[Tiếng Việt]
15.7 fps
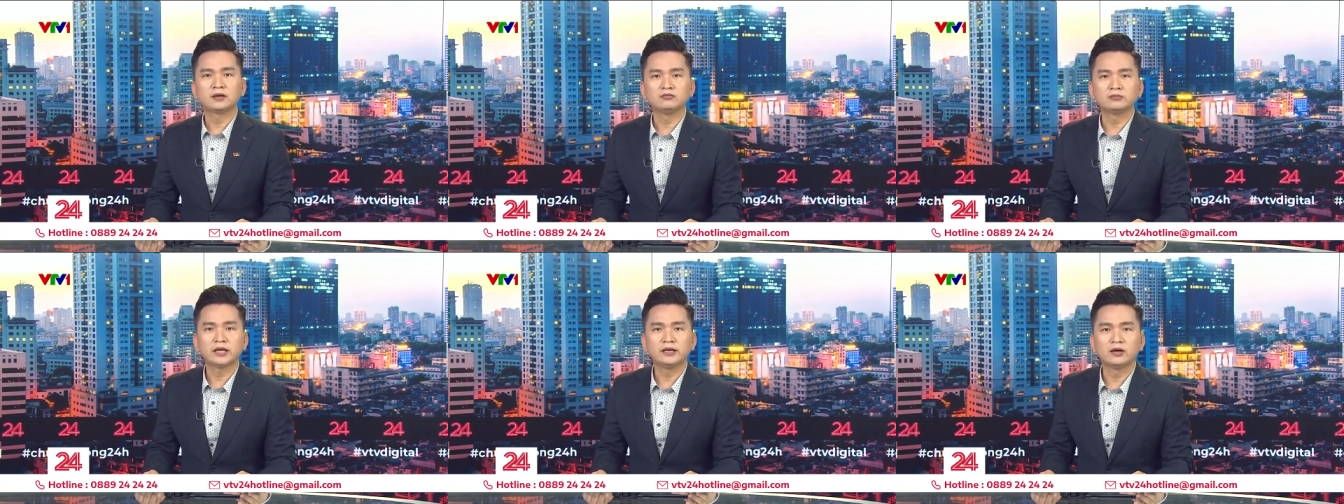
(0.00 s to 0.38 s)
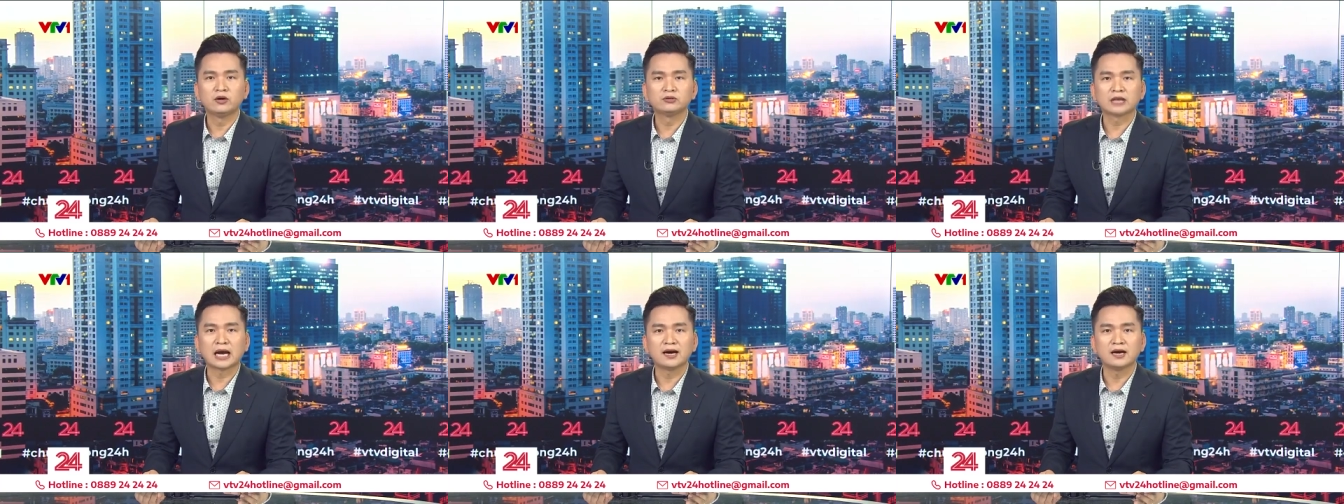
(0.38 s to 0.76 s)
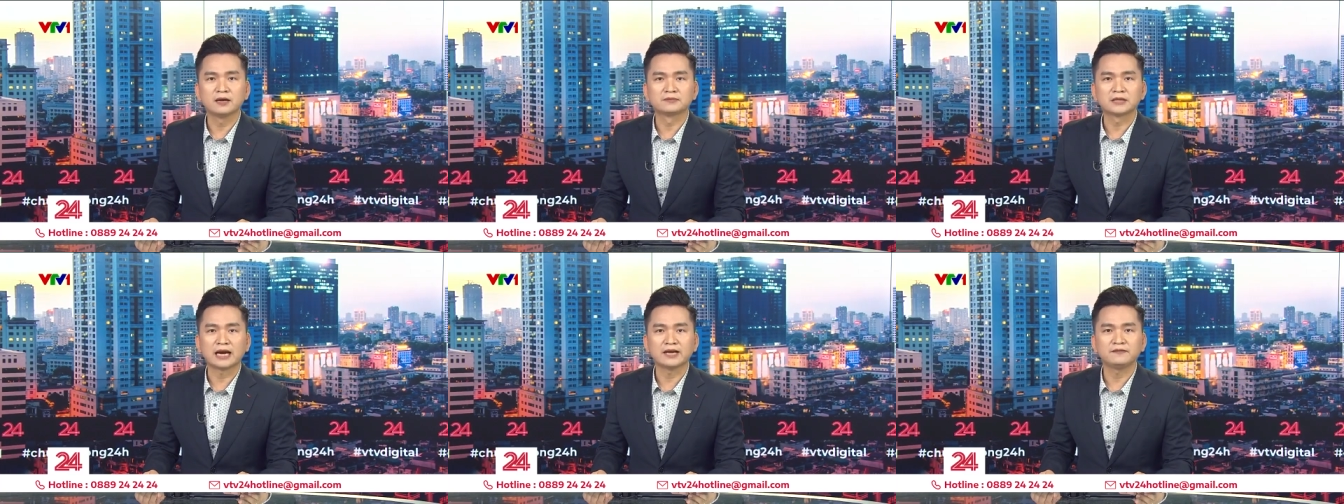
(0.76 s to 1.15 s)
Công ty đấu giá
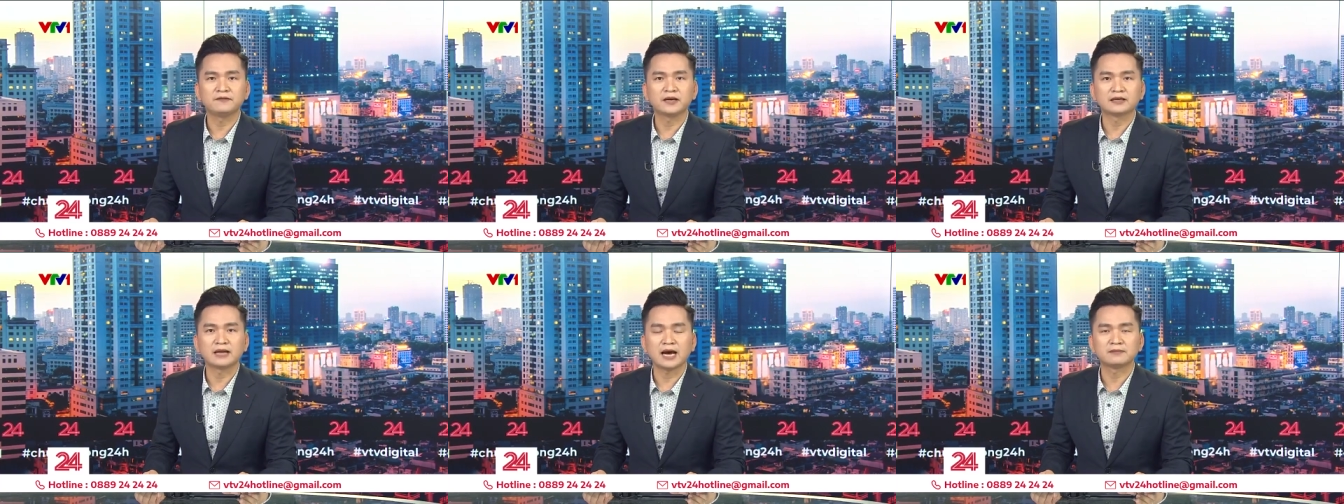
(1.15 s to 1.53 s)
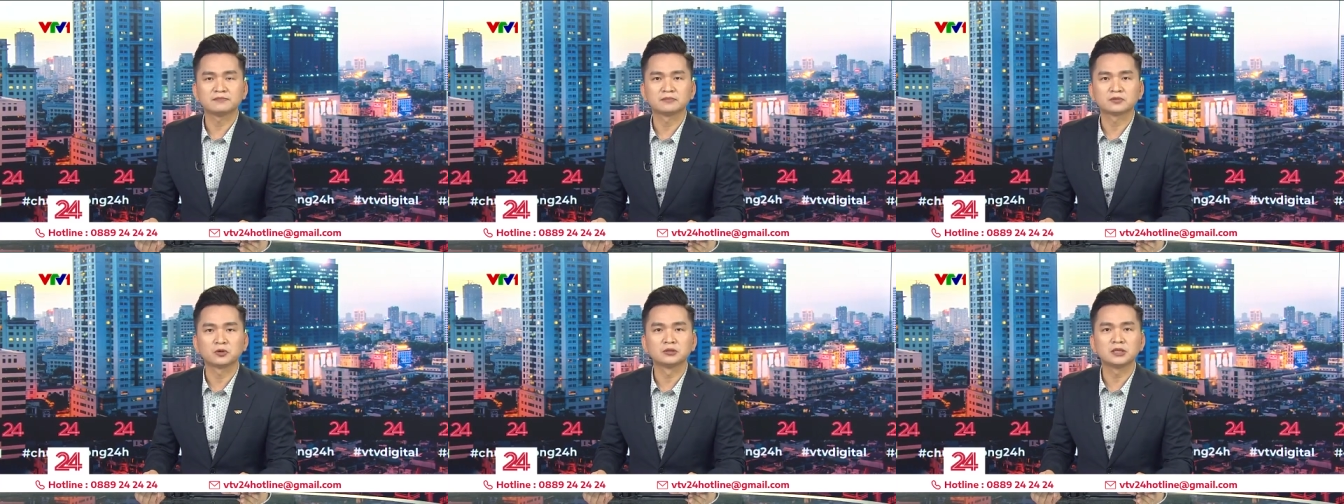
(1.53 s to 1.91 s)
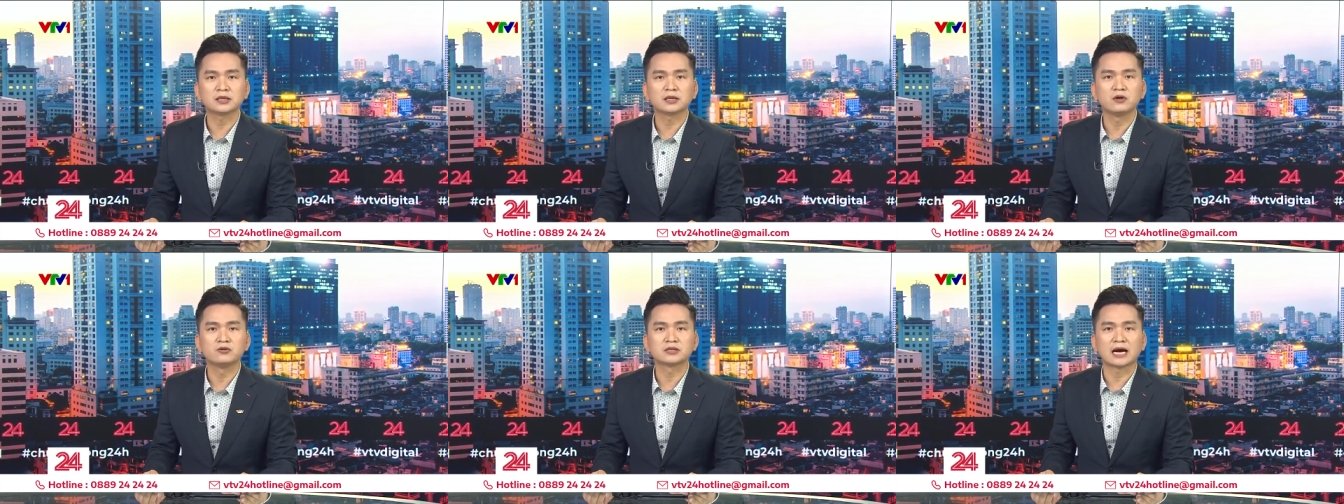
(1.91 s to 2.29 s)
hợp danh Việt Nam tổ
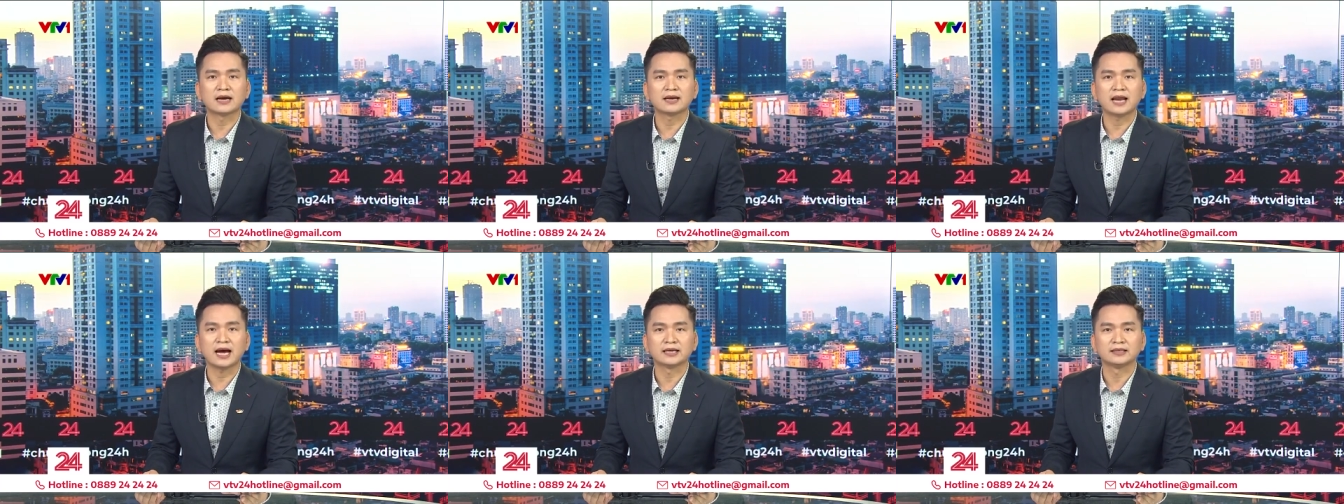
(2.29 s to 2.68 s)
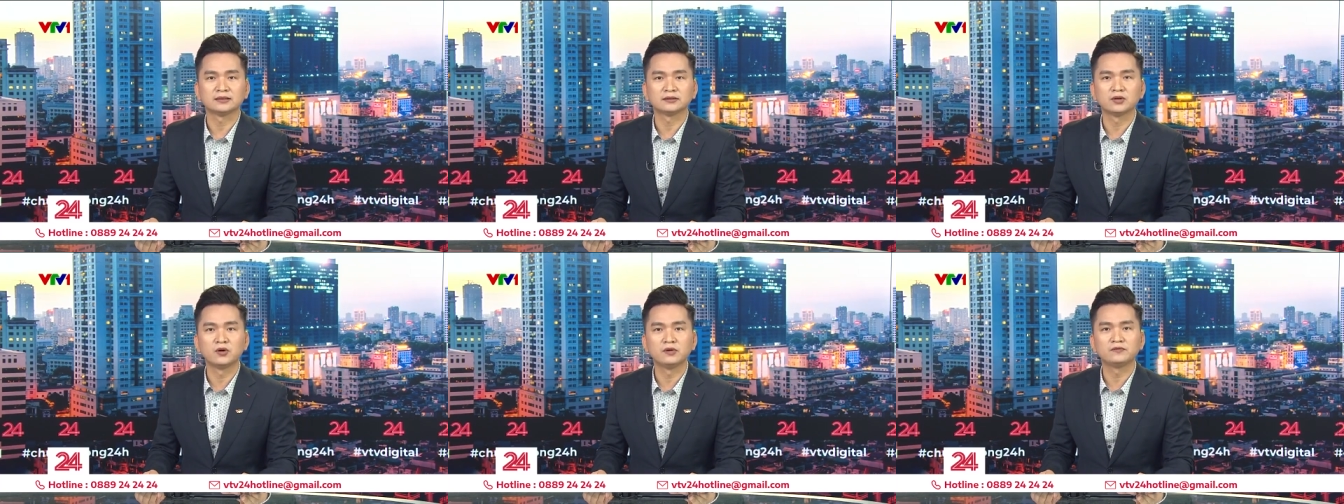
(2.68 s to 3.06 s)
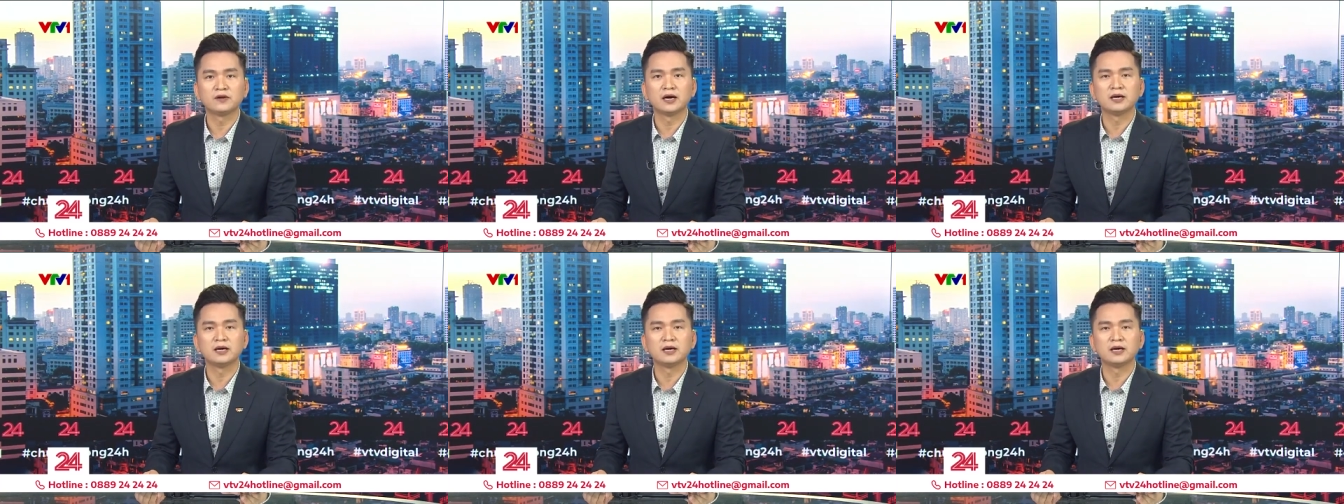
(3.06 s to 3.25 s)
chức đấu giá lại đối